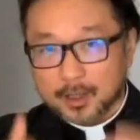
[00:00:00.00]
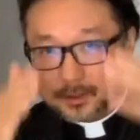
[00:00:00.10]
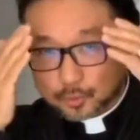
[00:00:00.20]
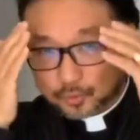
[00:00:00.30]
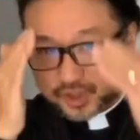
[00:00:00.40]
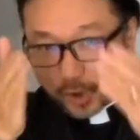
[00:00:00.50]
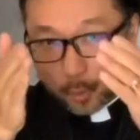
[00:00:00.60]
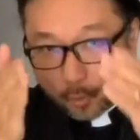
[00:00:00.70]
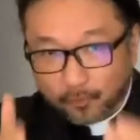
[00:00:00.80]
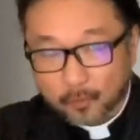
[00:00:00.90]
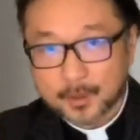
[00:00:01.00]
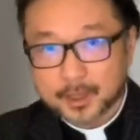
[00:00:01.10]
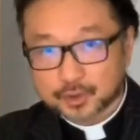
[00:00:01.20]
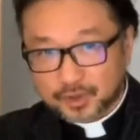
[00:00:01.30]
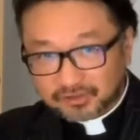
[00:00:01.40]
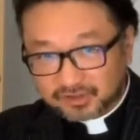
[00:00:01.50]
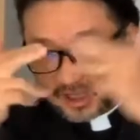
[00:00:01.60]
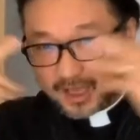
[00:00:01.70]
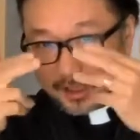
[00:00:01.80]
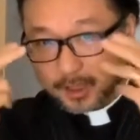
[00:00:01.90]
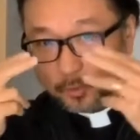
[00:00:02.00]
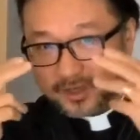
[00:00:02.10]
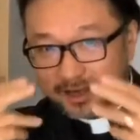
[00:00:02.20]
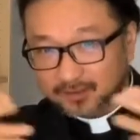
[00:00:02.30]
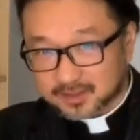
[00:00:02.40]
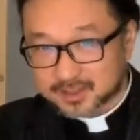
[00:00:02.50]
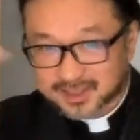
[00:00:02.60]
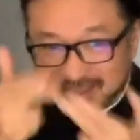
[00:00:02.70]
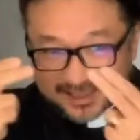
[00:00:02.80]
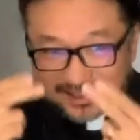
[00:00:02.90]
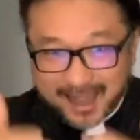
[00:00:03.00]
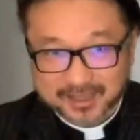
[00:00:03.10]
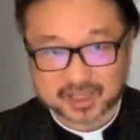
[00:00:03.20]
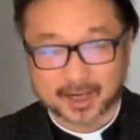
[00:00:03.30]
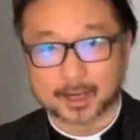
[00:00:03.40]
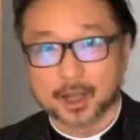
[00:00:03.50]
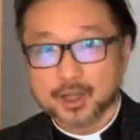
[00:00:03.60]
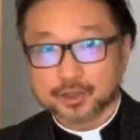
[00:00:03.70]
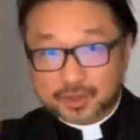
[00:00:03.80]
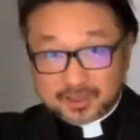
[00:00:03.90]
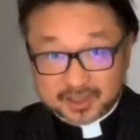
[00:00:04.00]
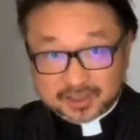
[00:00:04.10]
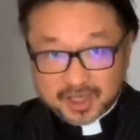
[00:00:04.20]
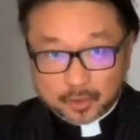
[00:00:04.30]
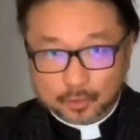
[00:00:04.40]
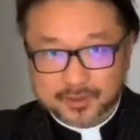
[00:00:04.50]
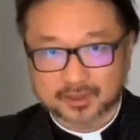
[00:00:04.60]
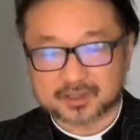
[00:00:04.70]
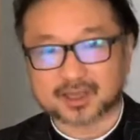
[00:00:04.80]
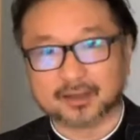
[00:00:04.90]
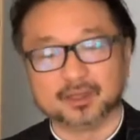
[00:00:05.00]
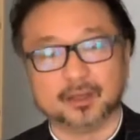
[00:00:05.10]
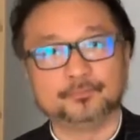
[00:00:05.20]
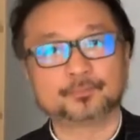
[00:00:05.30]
这种交锋就像电流一样的打起来了，就像这个天空上的闪电。